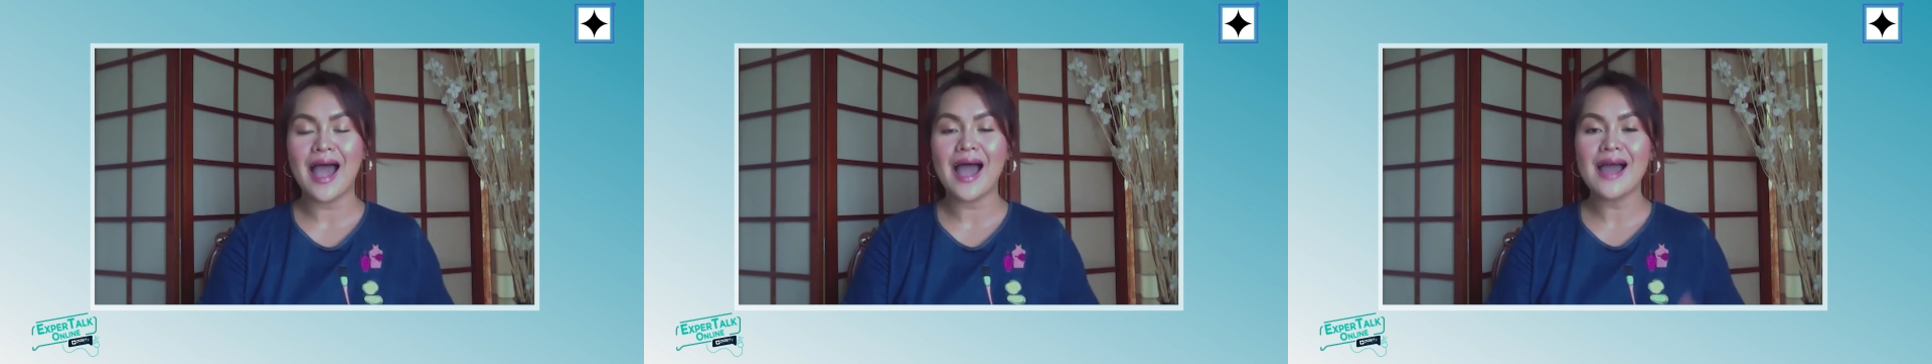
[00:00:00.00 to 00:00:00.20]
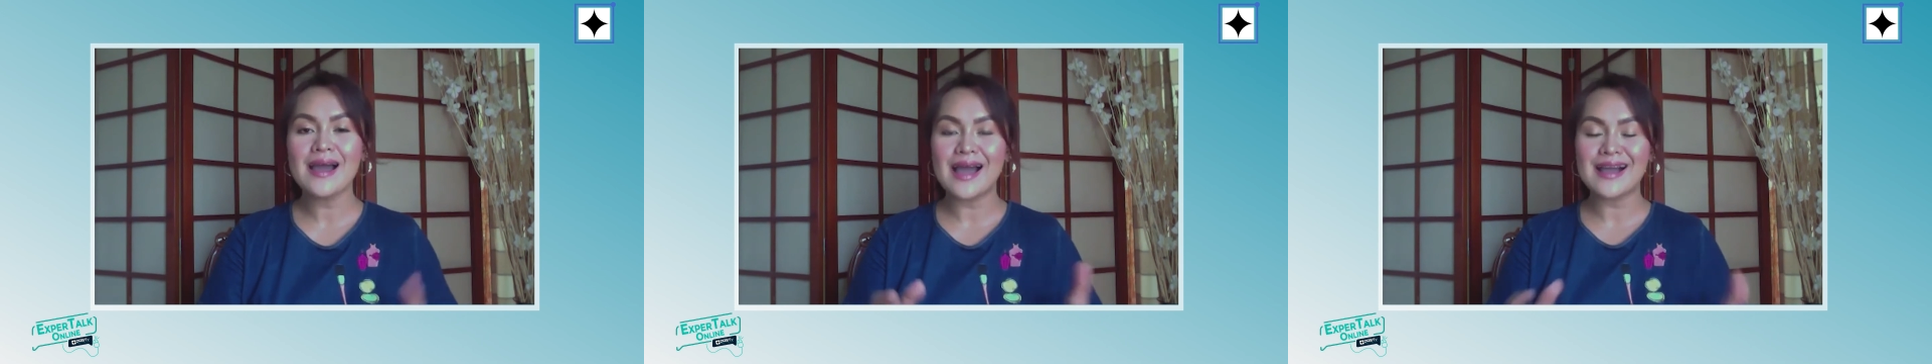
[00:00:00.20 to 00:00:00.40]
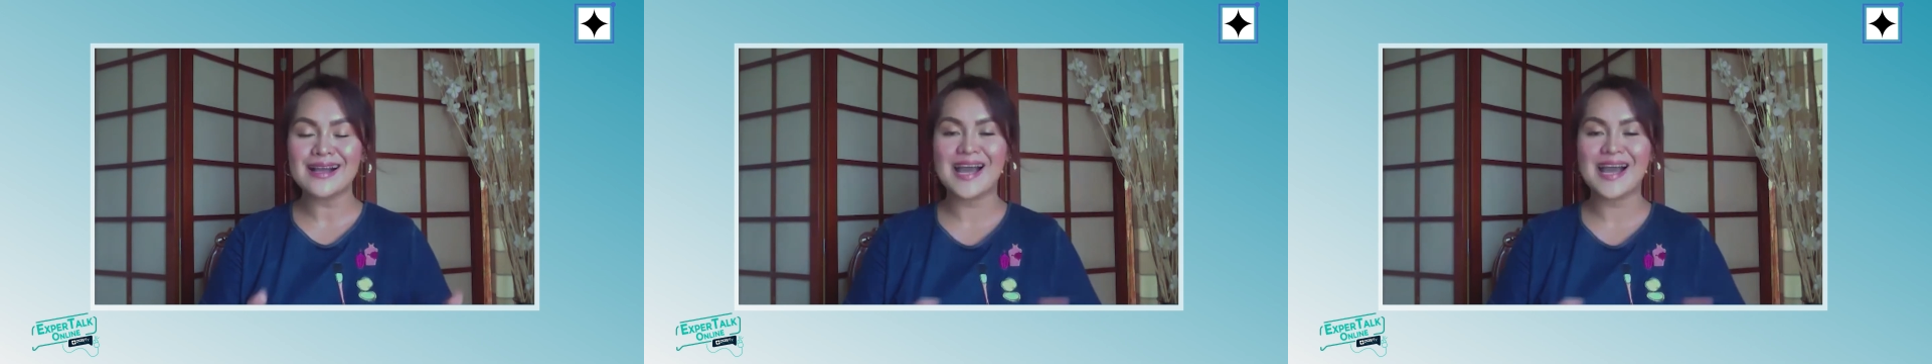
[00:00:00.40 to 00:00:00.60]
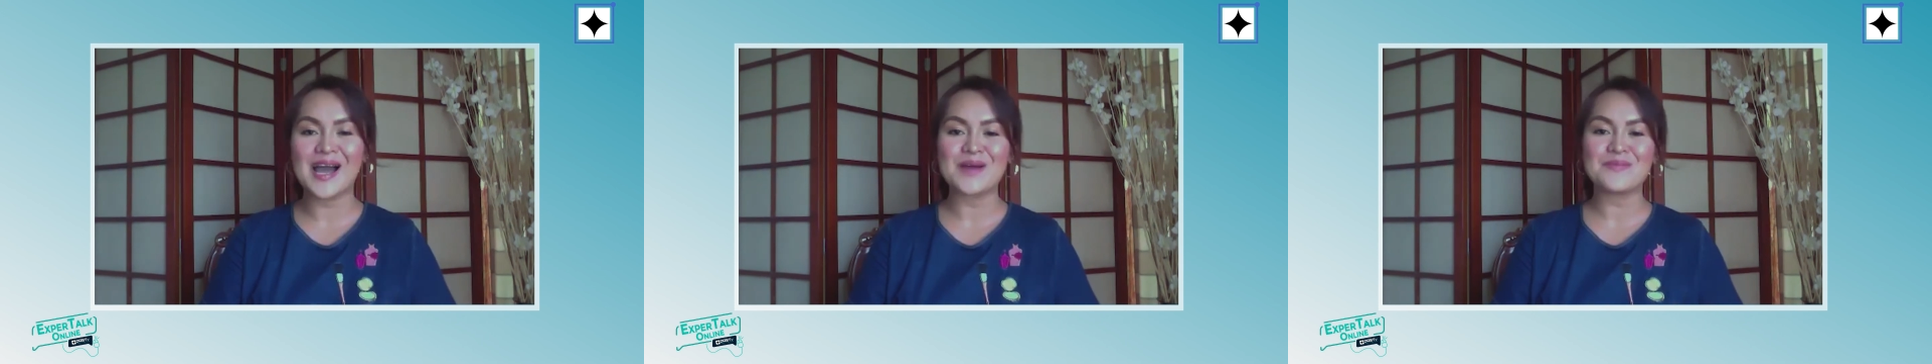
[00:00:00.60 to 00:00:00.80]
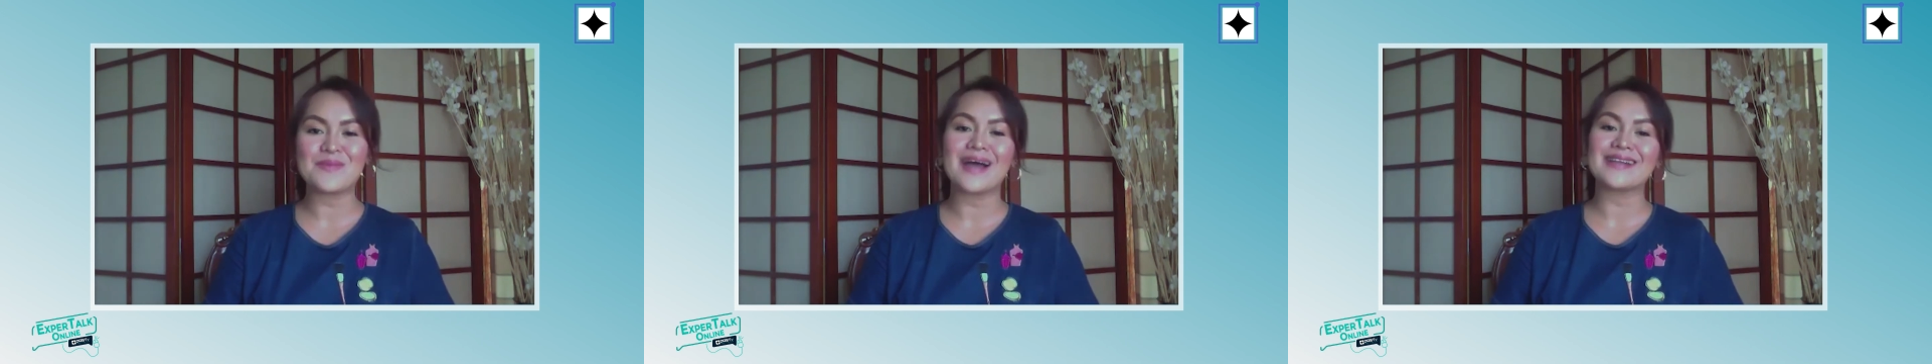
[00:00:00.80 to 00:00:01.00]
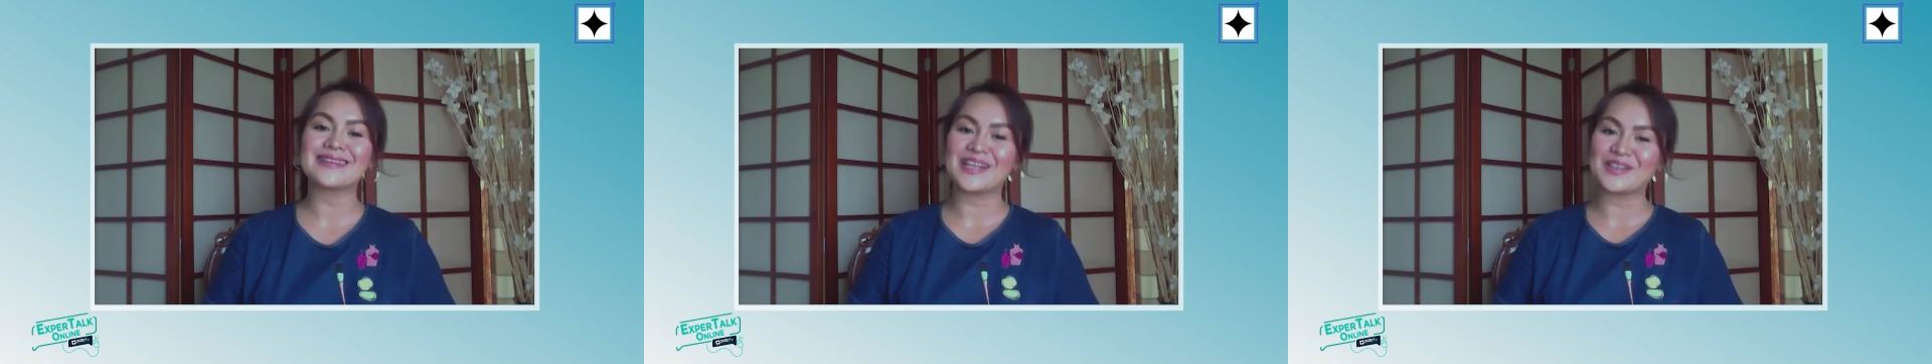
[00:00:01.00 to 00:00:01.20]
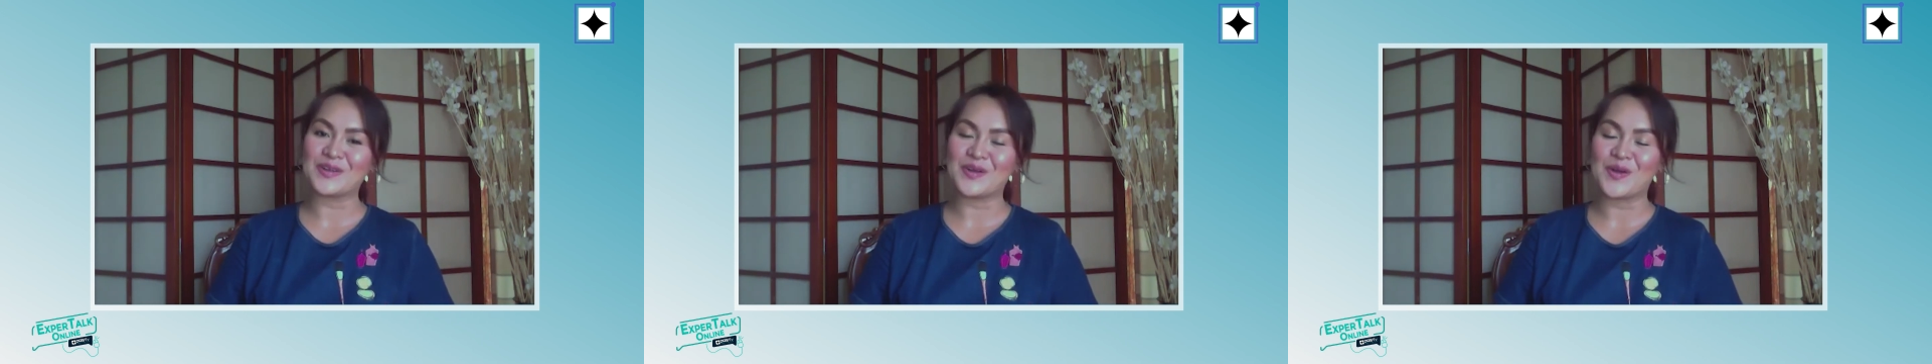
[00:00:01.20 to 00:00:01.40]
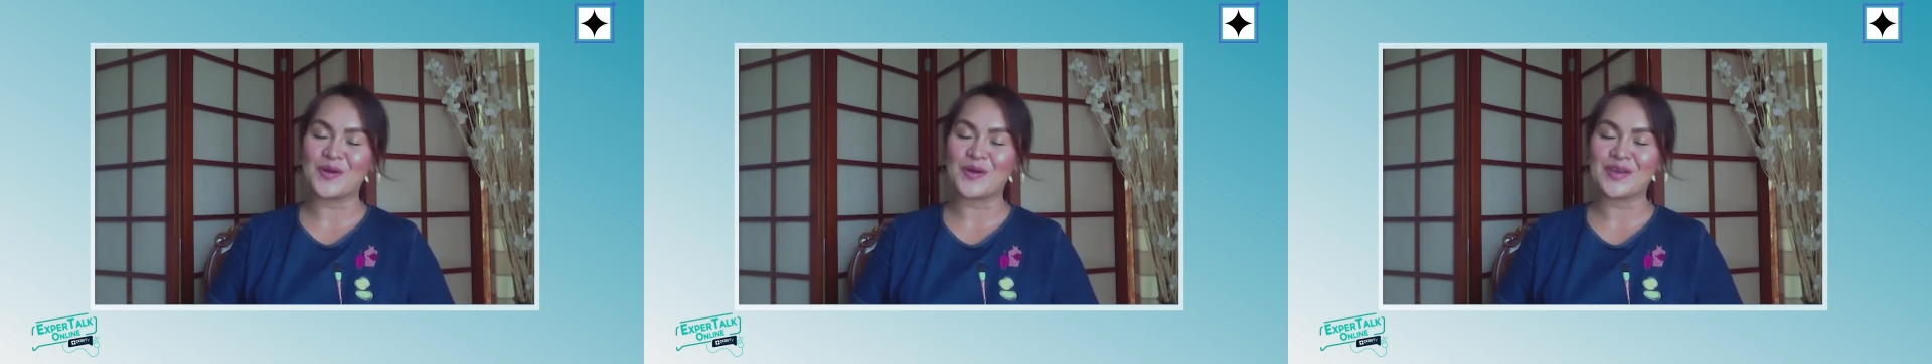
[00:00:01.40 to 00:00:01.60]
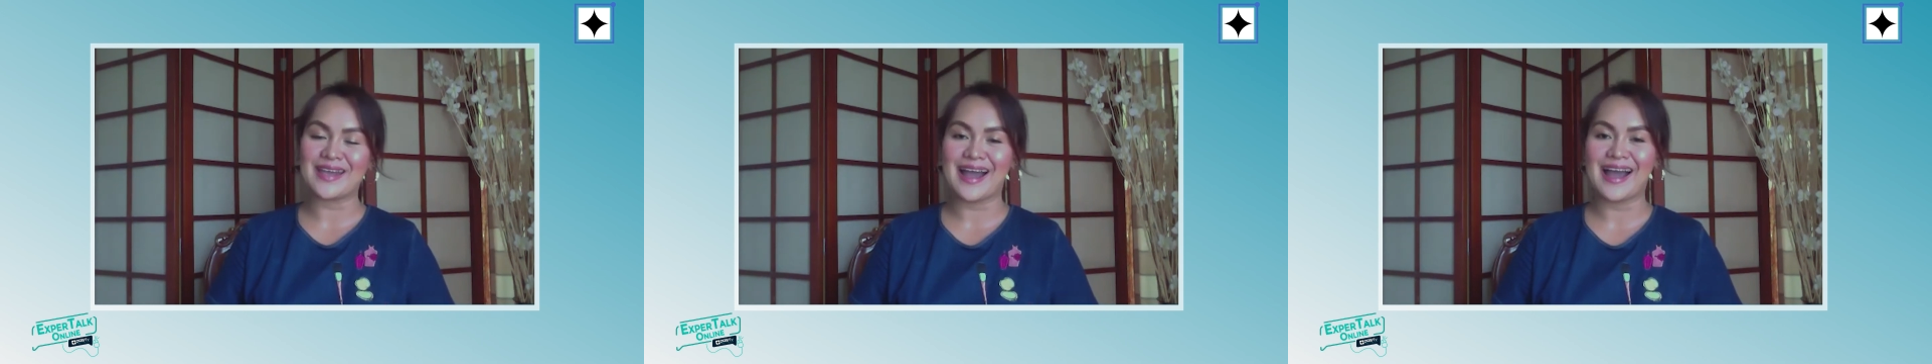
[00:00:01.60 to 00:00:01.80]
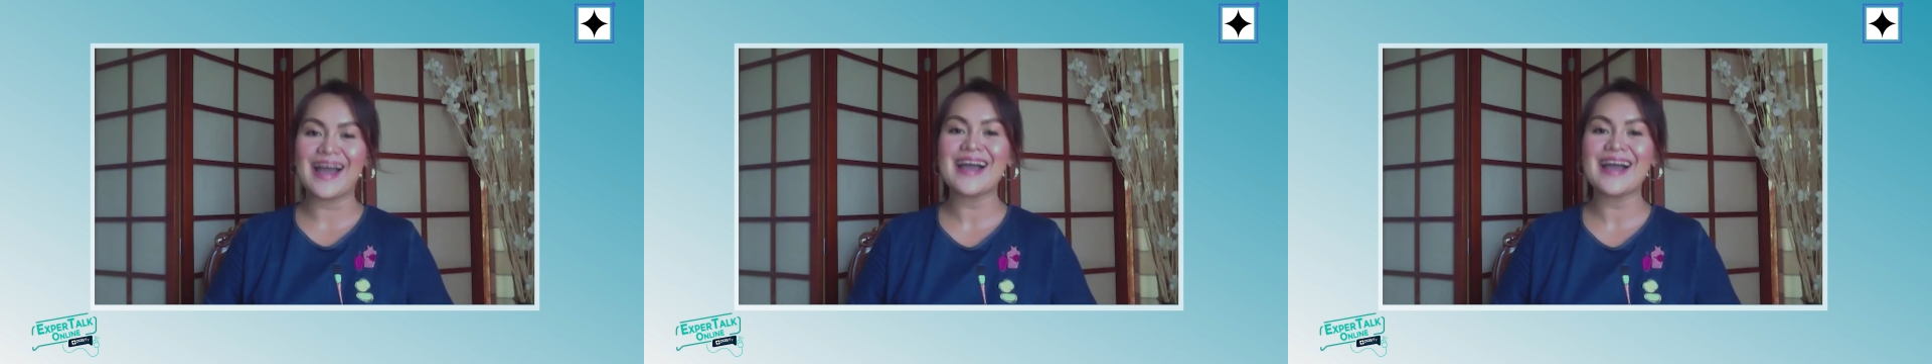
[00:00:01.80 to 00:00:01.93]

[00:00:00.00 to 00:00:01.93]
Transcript: ang agham at teknolohiya